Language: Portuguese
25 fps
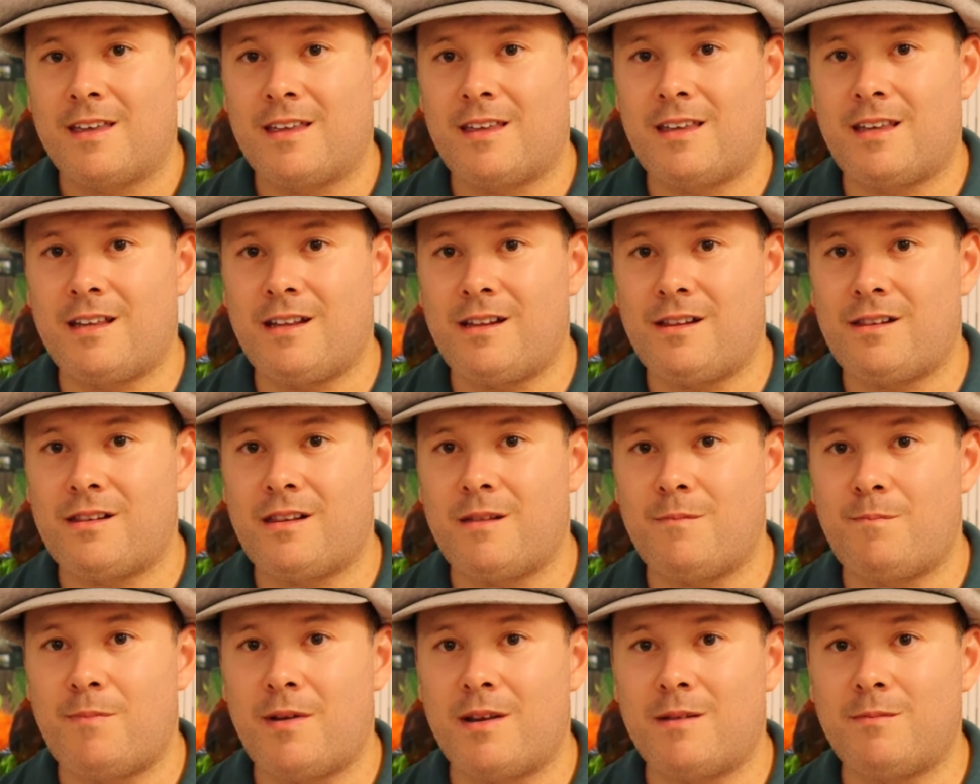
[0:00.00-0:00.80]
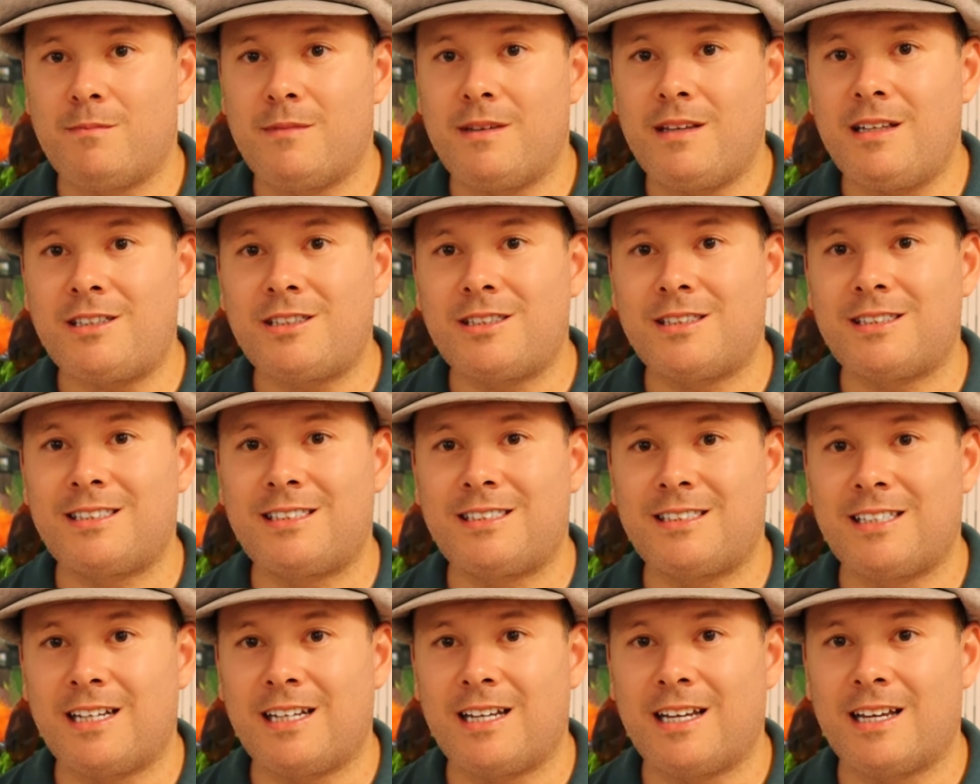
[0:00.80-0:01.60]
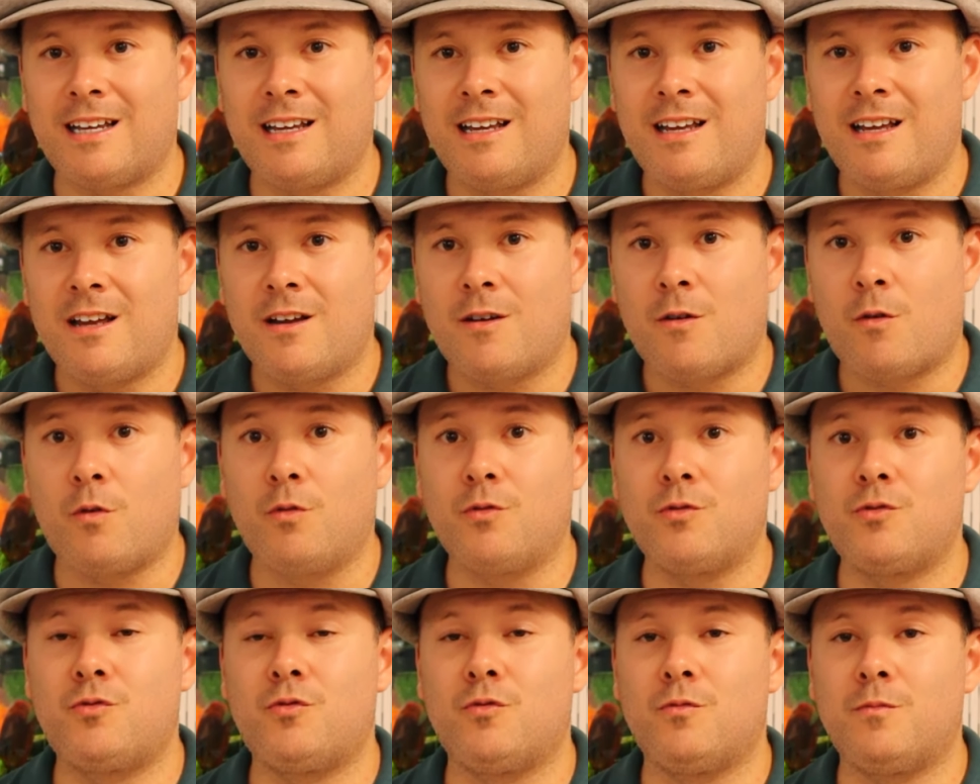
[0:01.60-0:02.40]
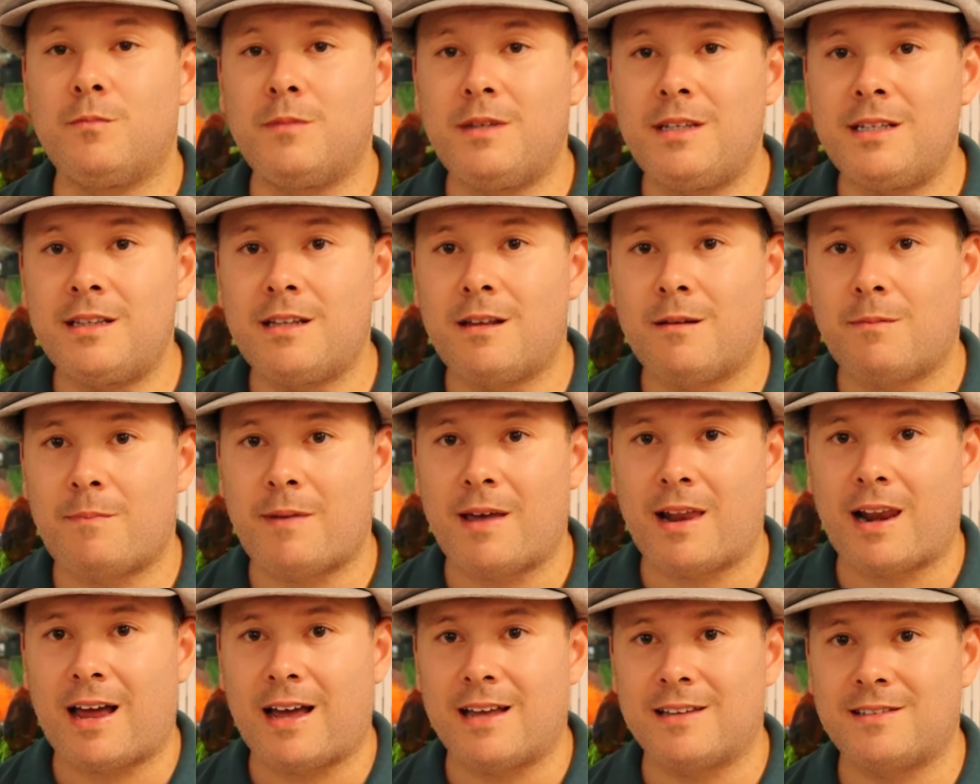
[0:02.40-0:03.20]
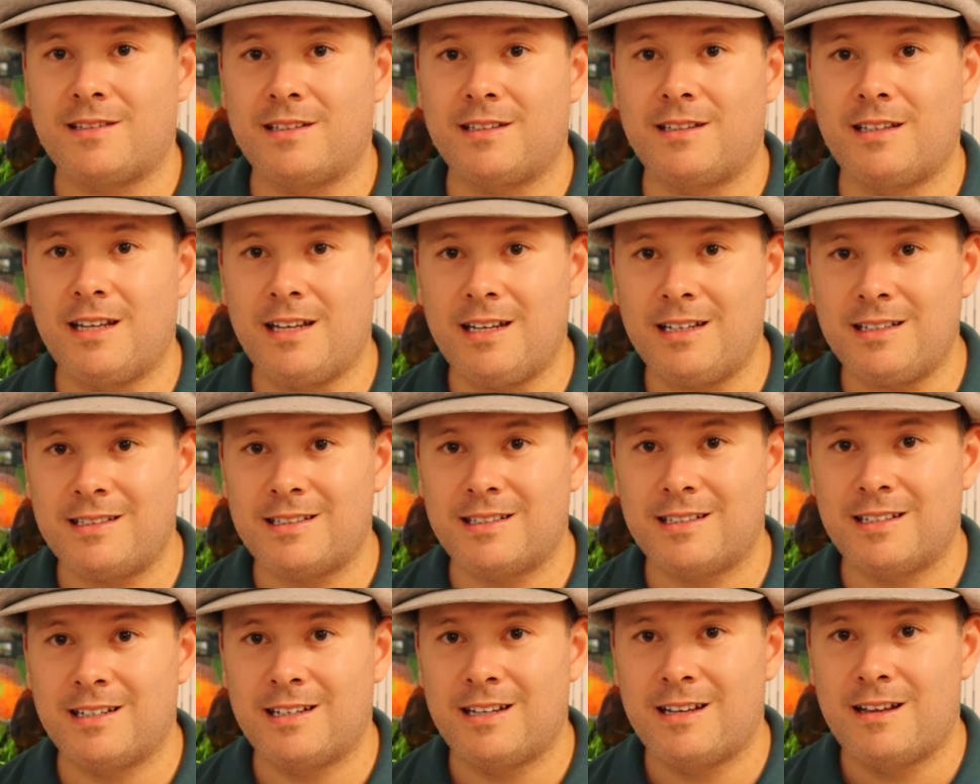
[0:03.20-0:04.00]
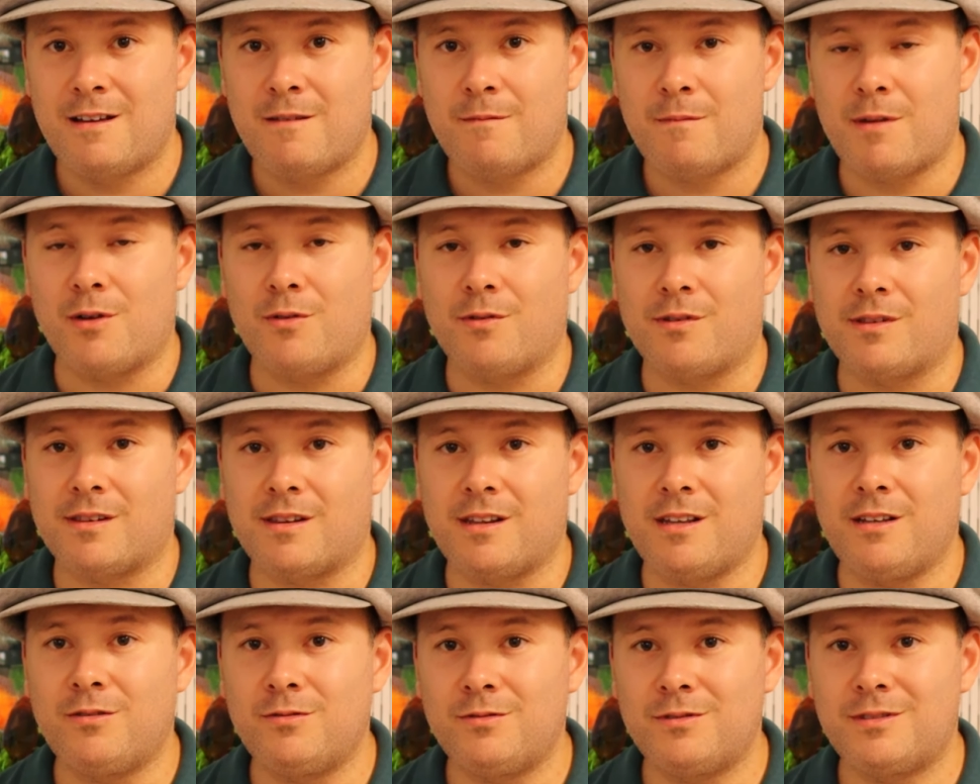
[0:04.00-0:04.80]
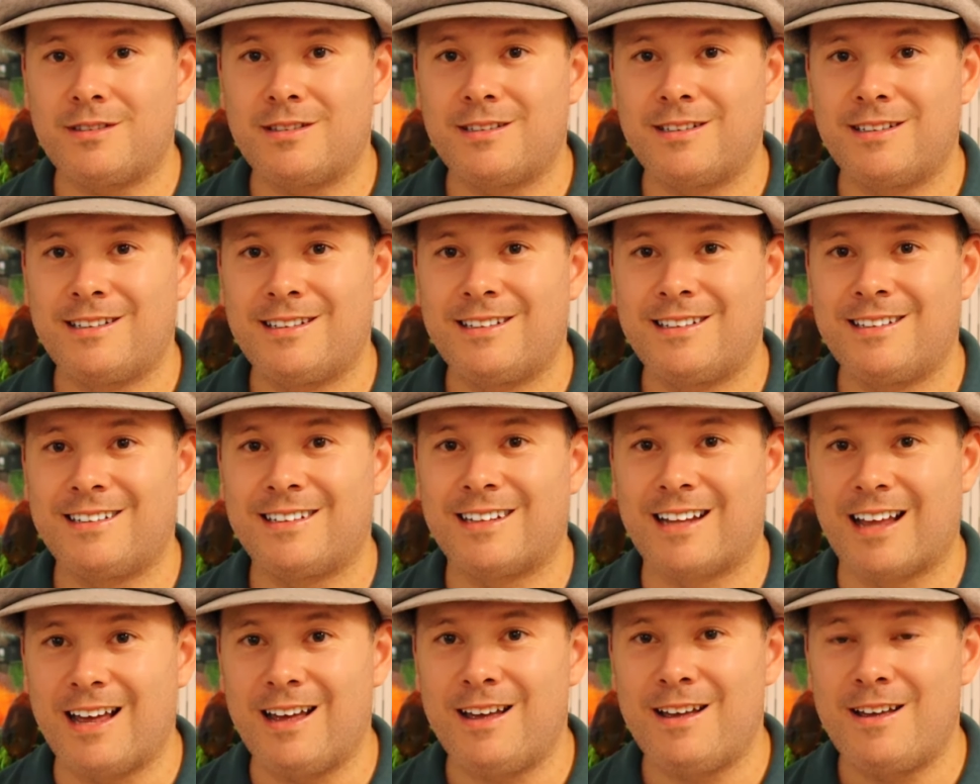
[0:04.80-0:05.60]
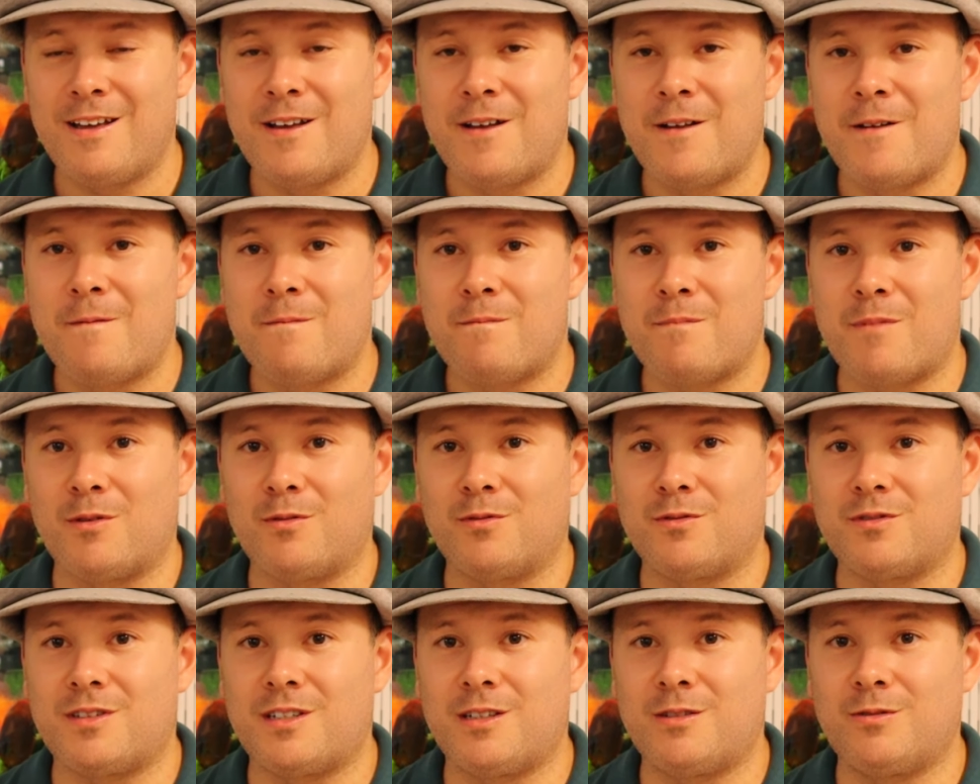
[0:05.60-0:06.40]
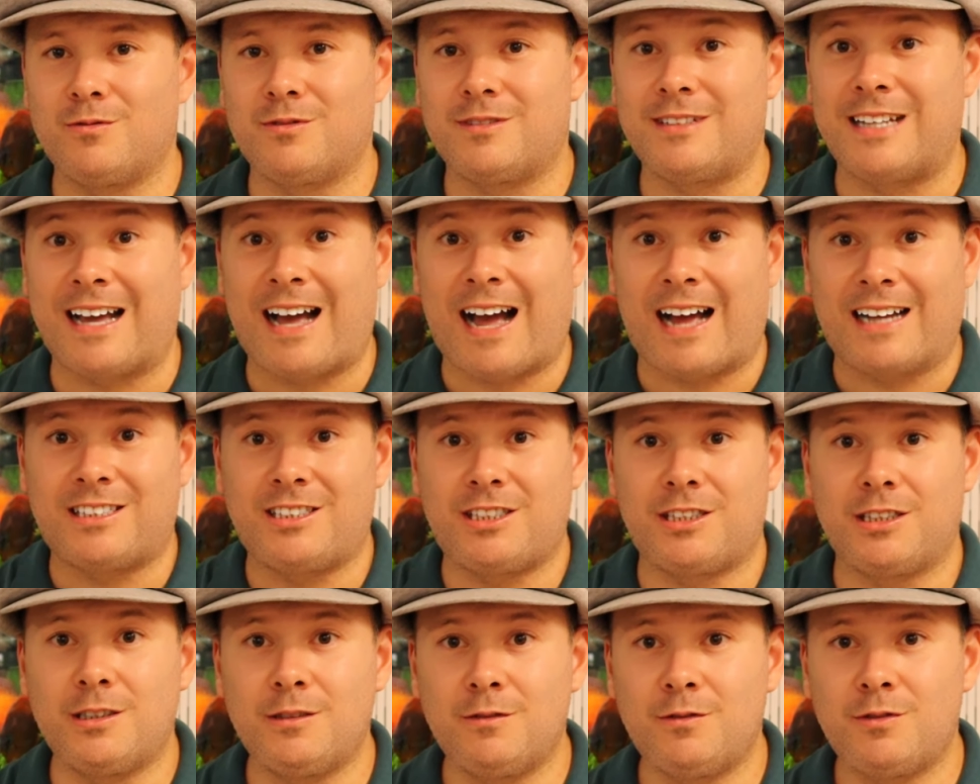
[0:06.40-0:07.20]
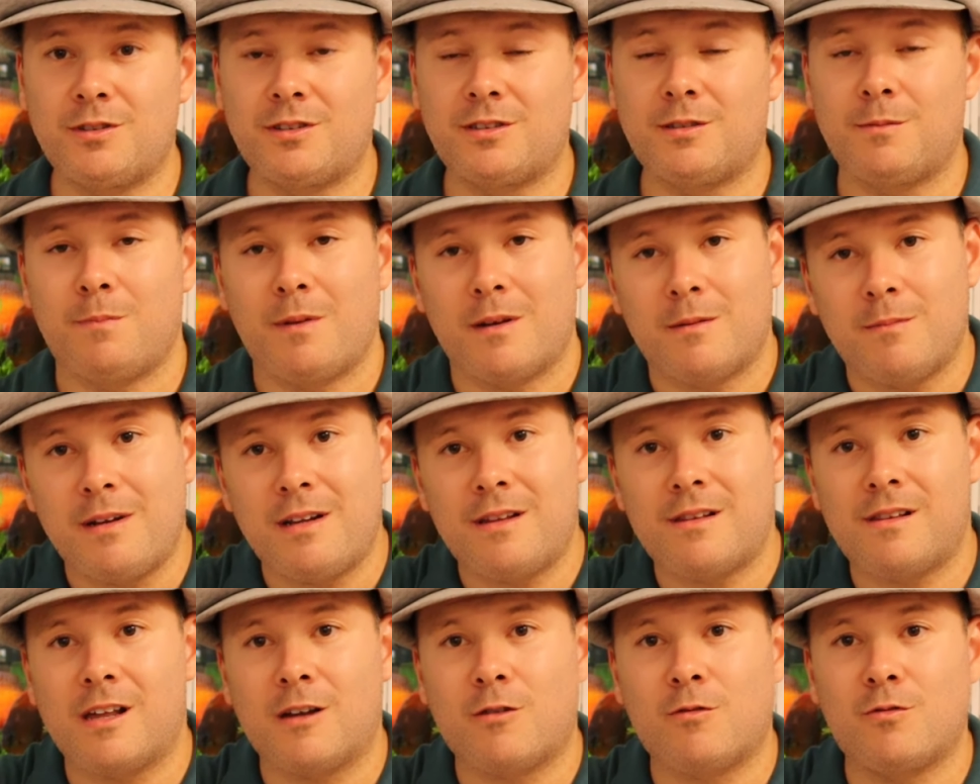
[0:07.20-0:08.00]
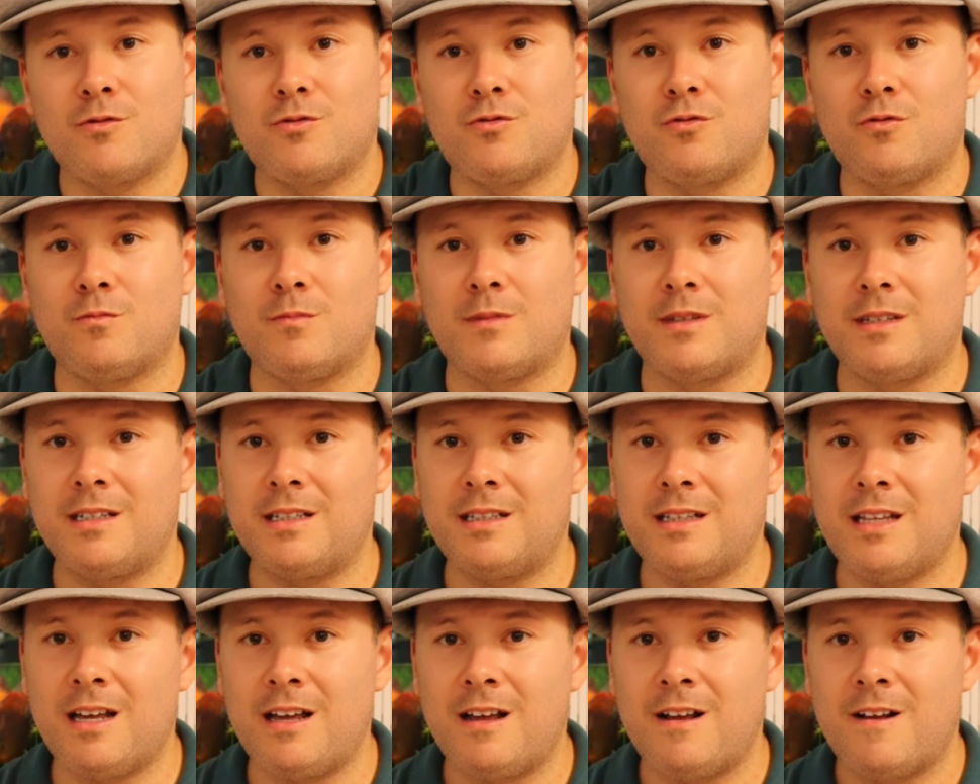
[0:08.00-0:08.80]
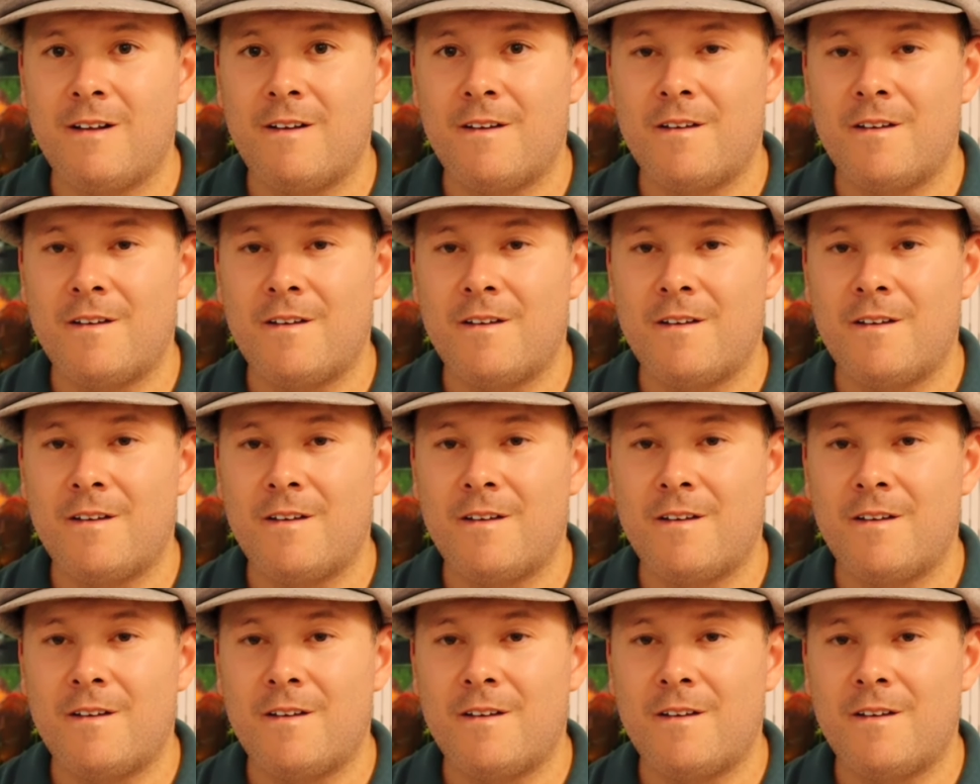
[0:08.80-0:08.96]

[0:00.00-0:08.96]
que se permite ser consumida pela acidez, pelos íons, né? pelos íons negativos, se permite ser consumida